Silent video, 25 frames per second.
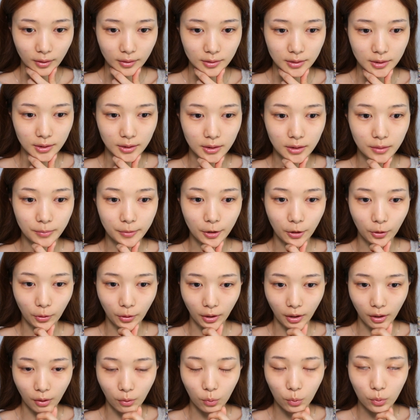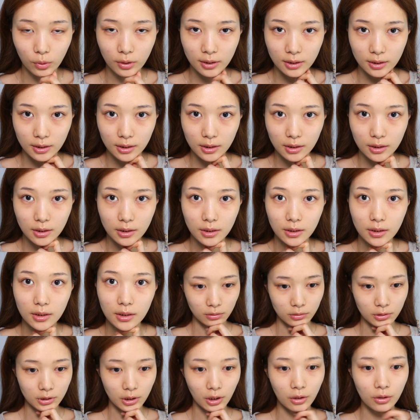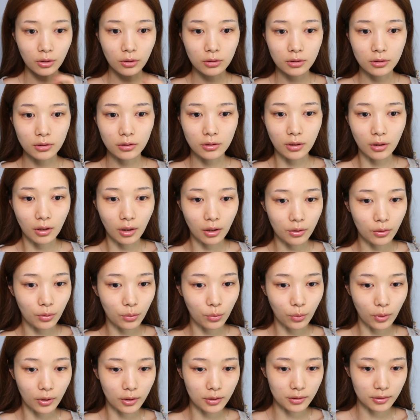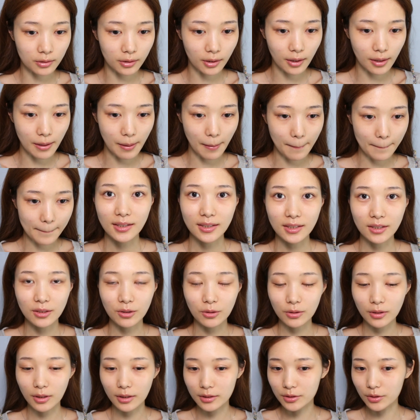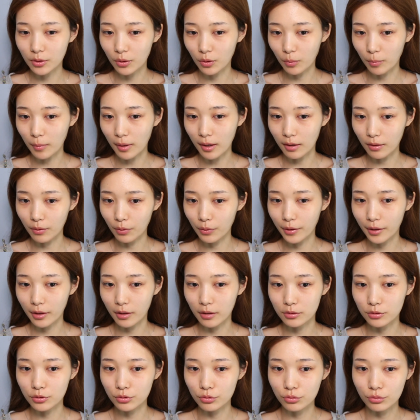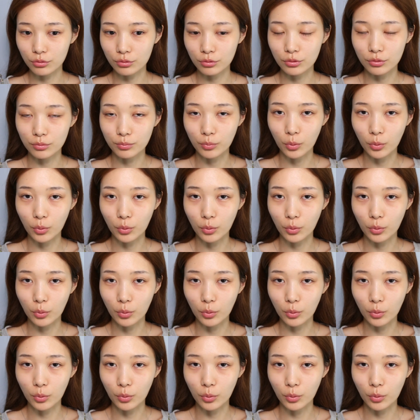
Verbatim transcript: 지금 이렇게 오늘 촬영을 하려고 하는데 일어난 지 얼마 안 돼가지고